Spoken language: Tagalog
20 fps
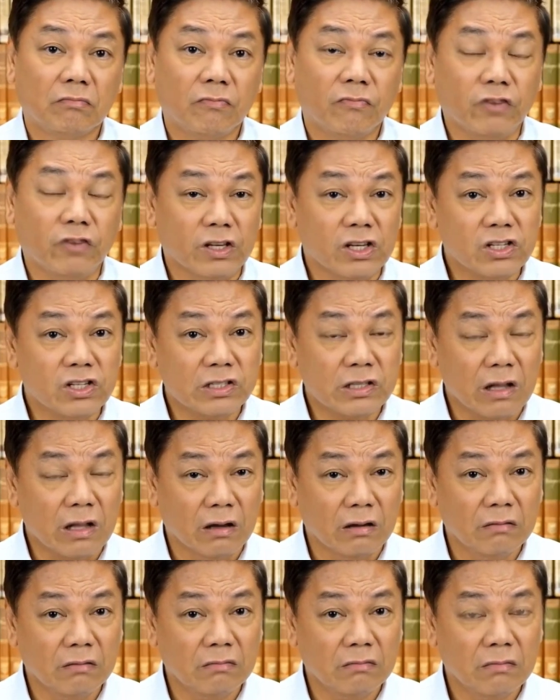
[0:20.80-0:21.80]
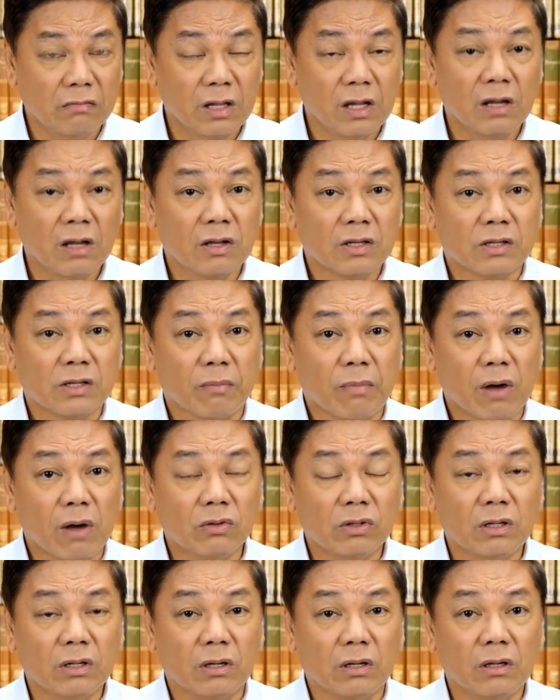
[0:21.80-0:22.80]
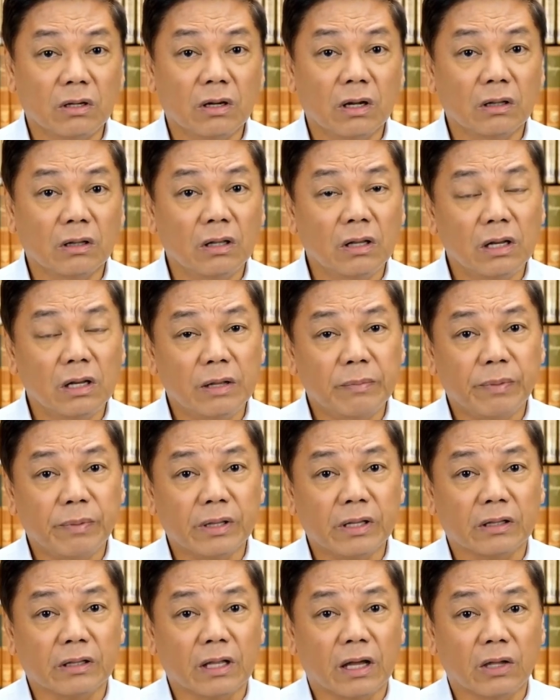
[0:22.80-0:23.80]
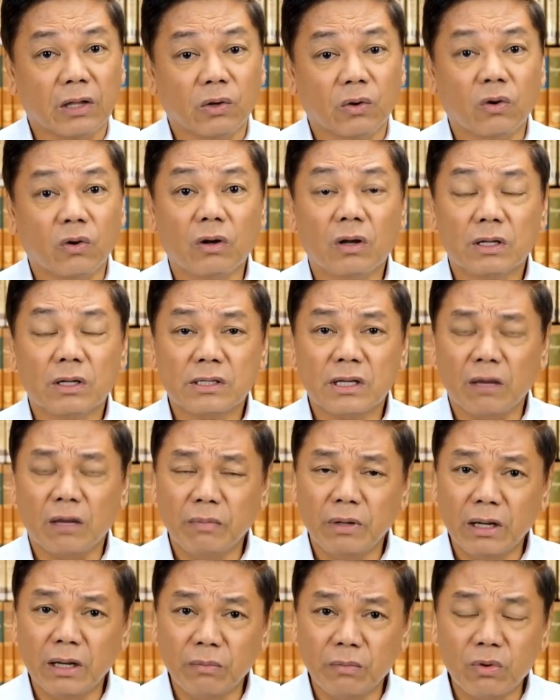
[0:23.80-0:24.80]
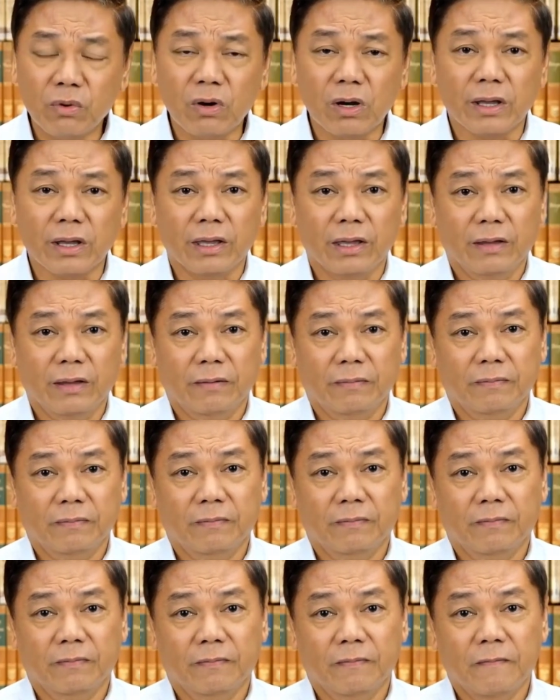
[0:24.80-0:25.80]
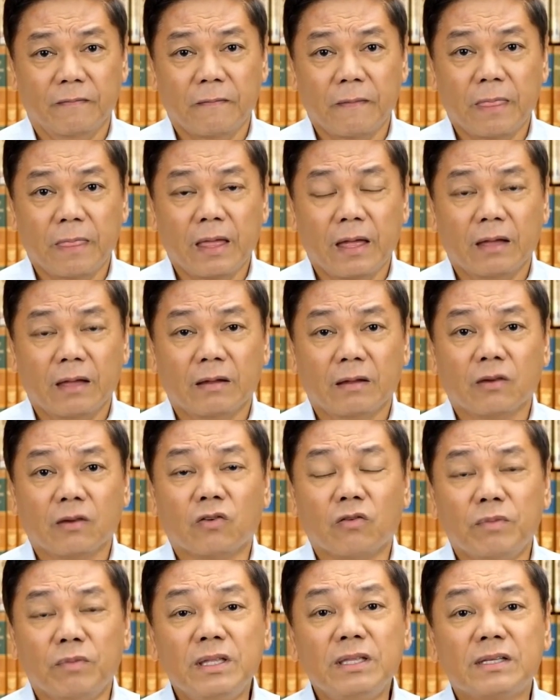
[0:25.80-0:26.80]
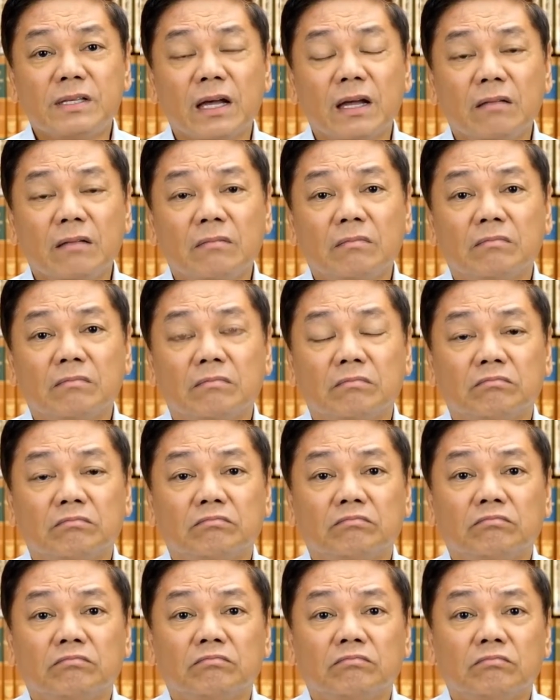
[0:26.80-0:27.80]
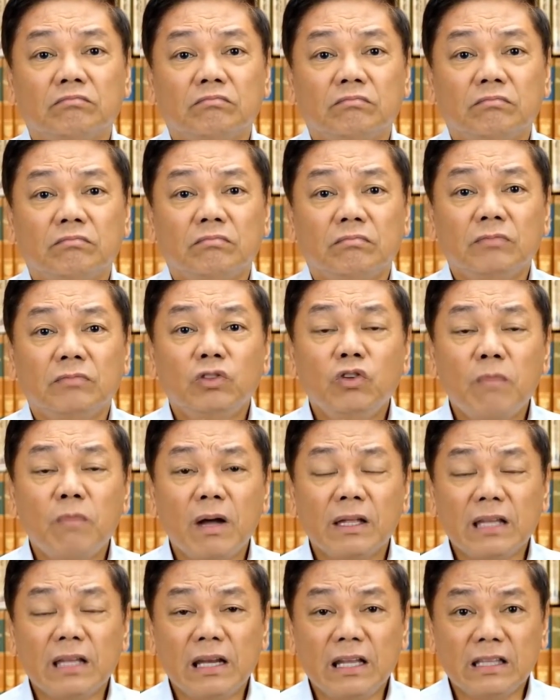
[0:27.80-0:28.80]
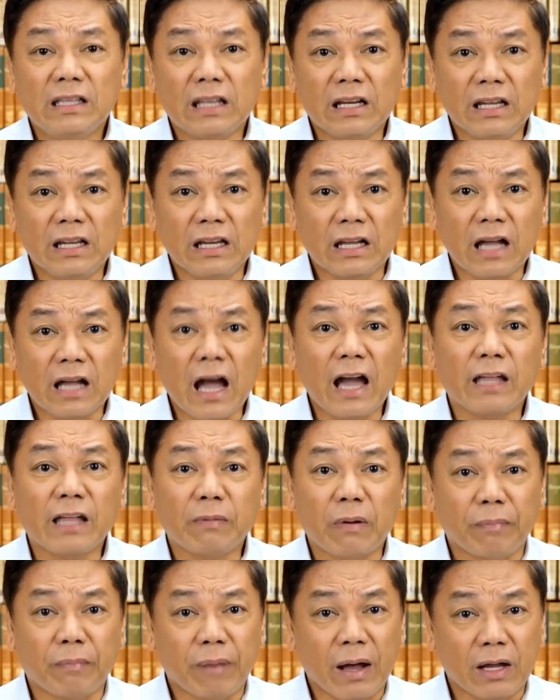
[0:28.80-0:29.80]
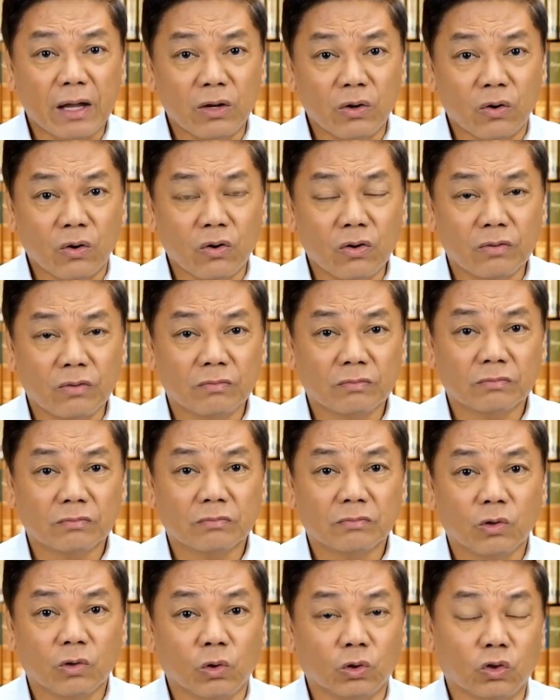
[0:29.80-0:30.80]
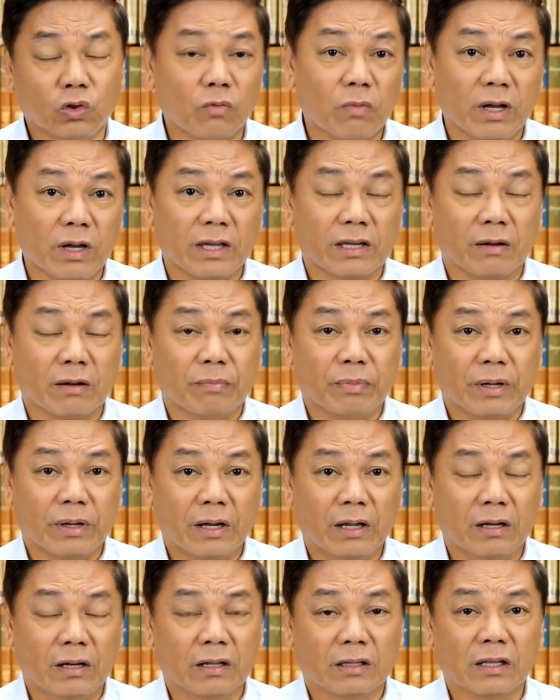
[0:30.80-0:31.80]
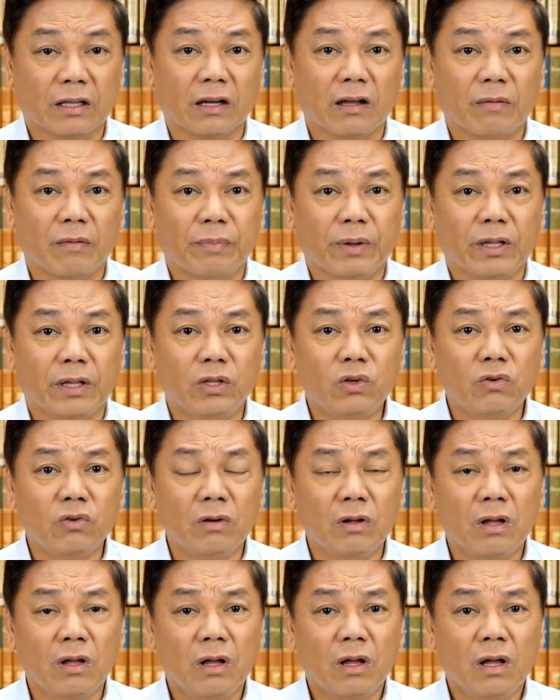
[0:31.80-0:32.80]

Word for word: finish line, sa boundary, at dilipat na tayo sa kabilang buhay. Kuminsan, dumadali-dali kahit papano although mahirap pa rin, natanggapin yung